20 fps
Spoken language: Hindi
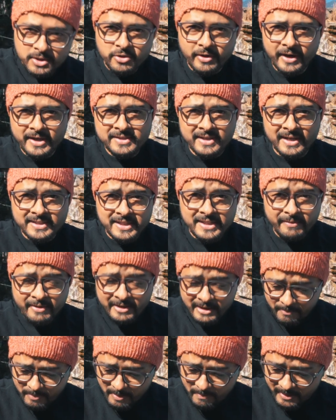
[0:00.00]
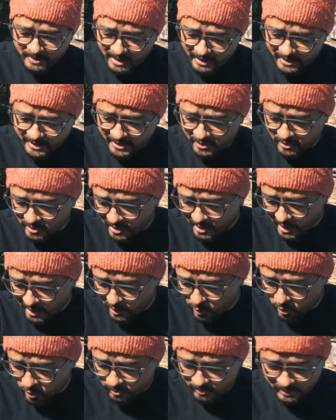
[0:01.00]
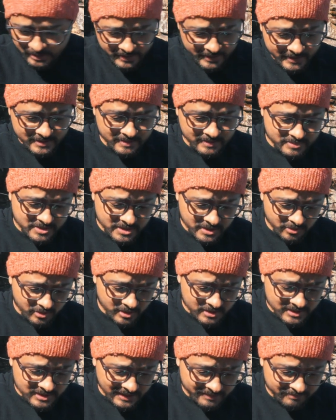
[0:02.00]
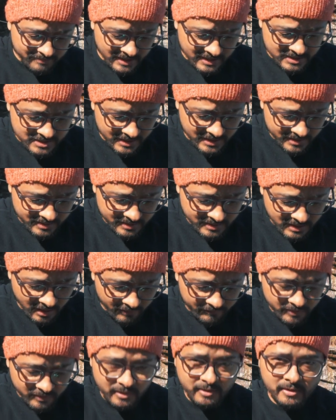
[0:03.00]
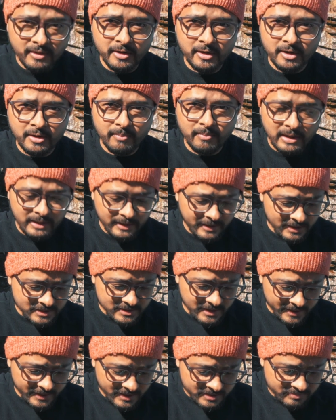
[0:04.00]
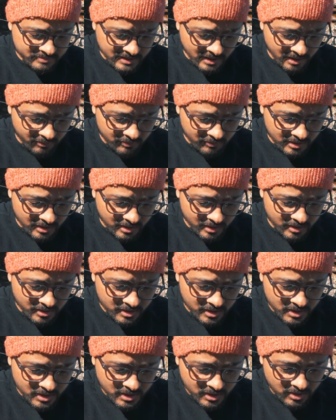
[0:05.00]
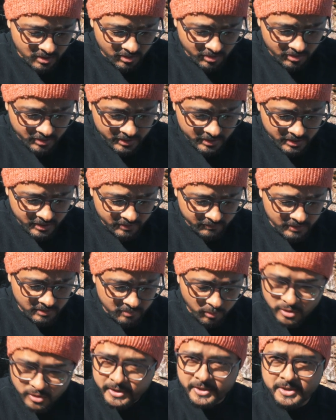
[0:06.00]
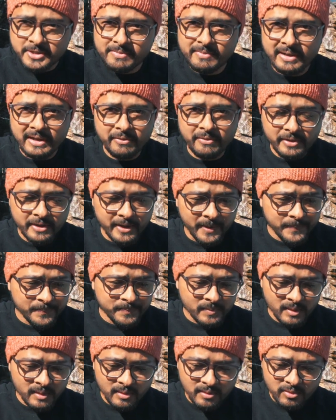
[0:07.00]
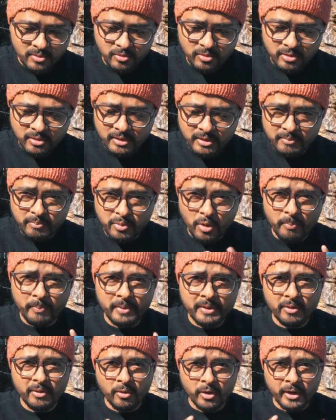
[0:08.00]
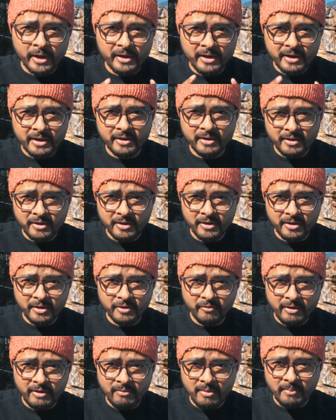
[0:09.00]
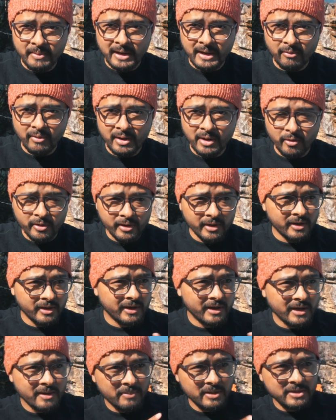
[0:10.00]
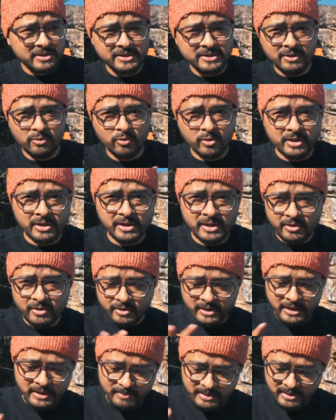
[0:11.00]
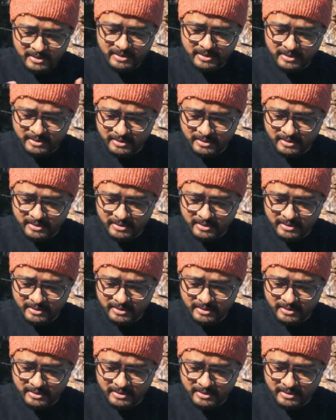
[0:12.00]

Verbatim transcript: सो गाइस नाश्ते में यहाँ पे पराठे और आलू और मटर की सब्जी और साथ में अचार काफ़ी मल्टी अचार है इसमें आंवला और कीवी बहुत सारी चीज़ें मिली हुई हैं तो प्रॉपर ऑर्गेनिक वे में बना हुआ है ऑर्गेनिक यहीं पे चीज़ें उगती हैं और यहीं पे